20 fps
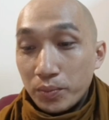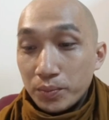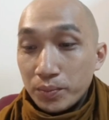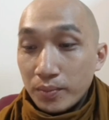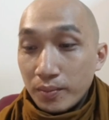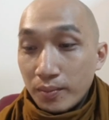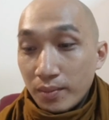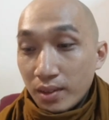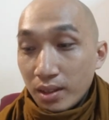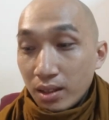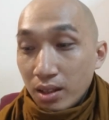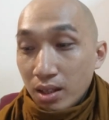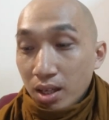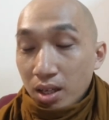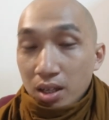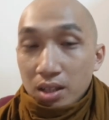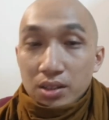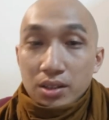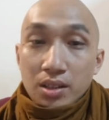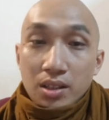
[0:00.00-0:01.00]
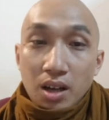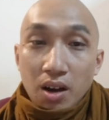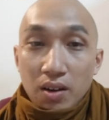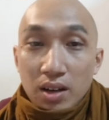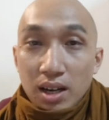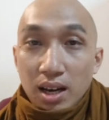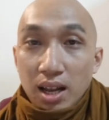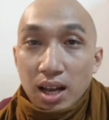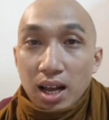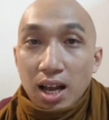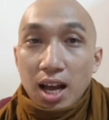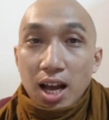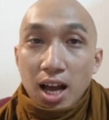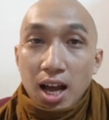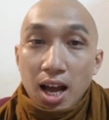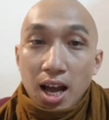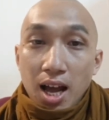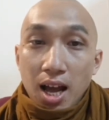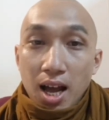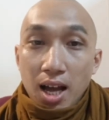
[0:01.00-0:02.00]
không sư nói
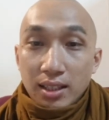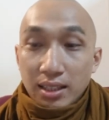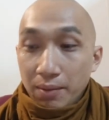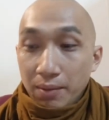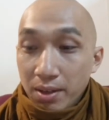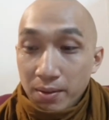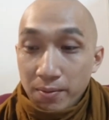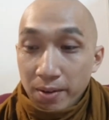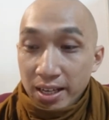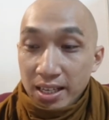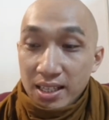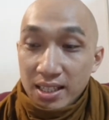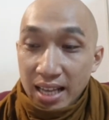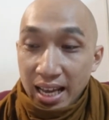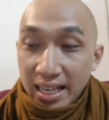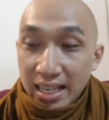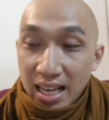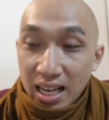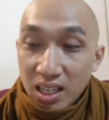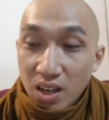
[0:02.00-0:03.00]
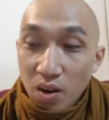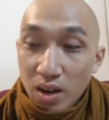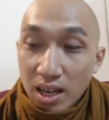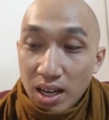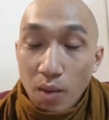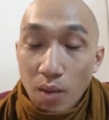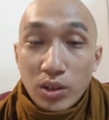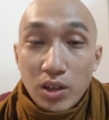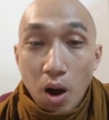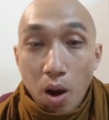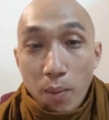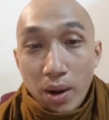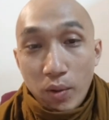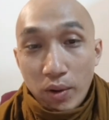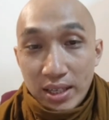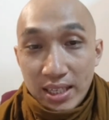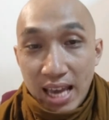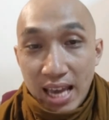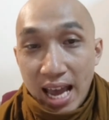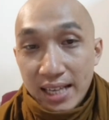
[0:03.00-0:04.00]
là tại vì vị này là nói là không có thọ
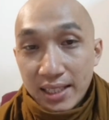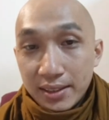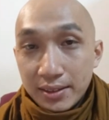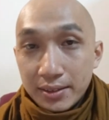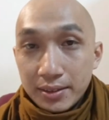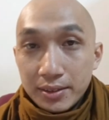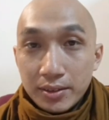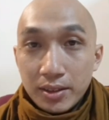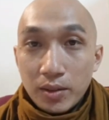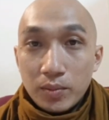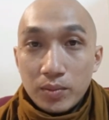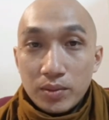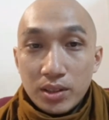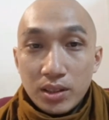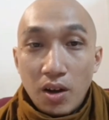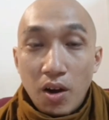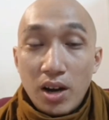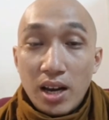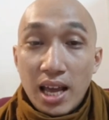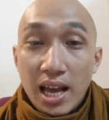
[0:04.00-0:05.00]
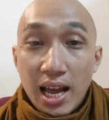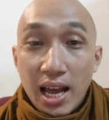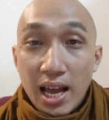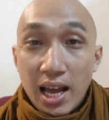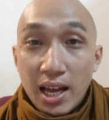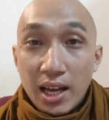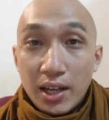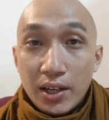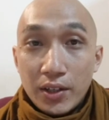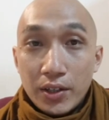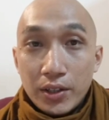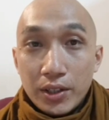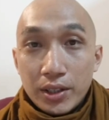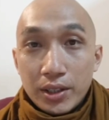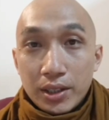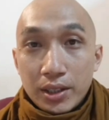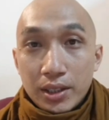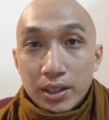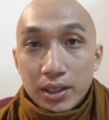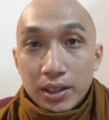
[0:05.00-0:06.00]
bắt con trai đúng không sư nói là
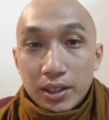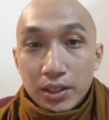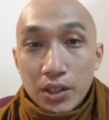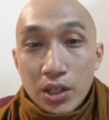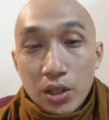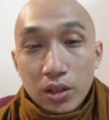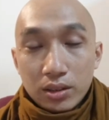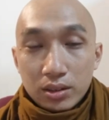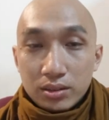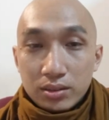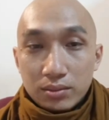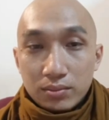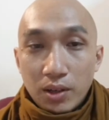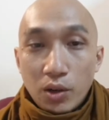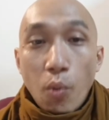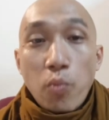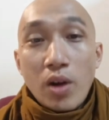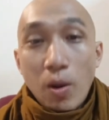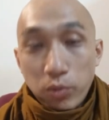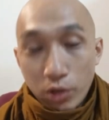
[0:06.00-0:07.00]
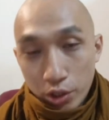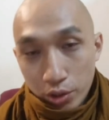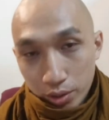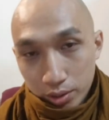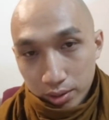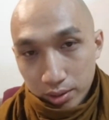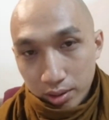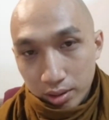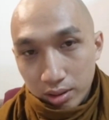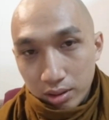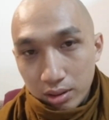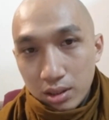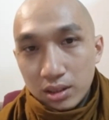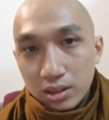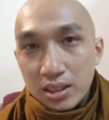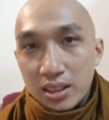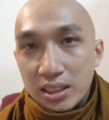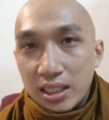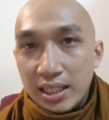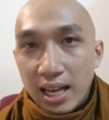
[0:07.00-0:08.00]
được và cũng không được
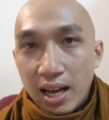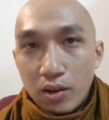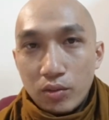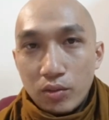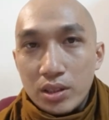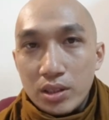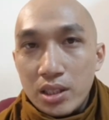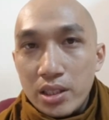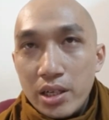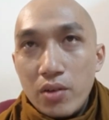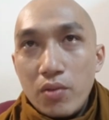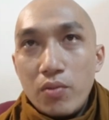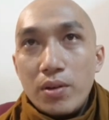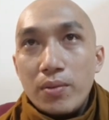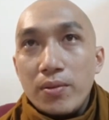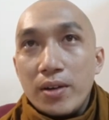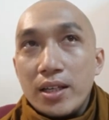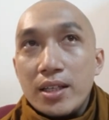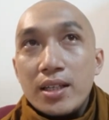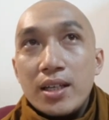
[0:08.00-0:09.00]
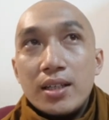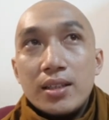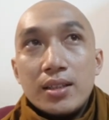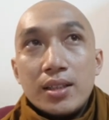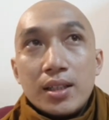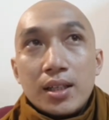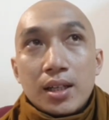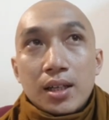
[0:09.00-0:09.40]
được là như thế nào nếu quý vị á,